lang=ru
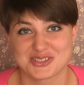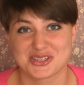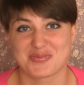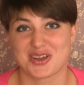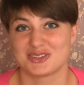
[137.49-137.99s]

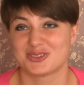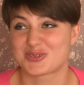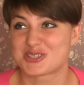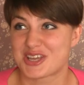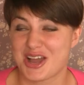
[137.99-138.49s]
Все мои
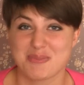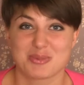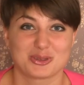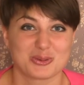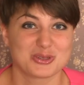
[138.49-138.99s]
друзья,
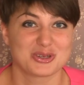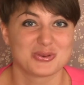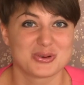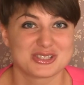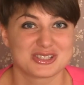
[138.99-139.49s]
подруги,
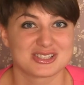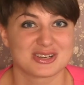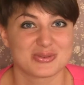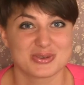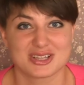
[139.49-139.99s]
гости
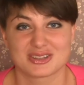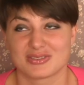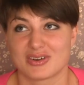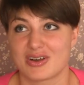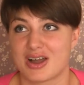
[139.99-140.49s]
заходят,
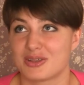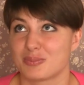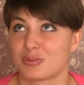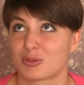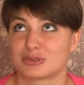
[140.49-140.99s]
они
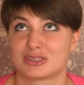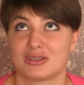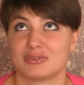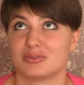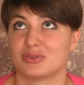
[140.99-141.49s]

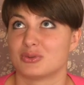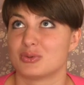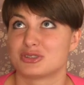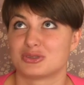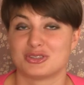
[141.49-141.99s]
просто
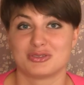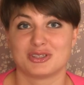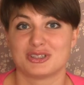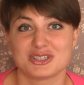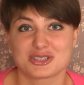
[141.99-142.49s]
очень
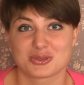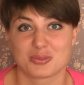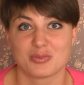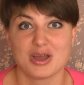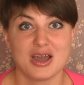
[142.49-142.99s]
удивлены,
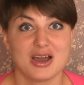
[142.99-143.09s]
что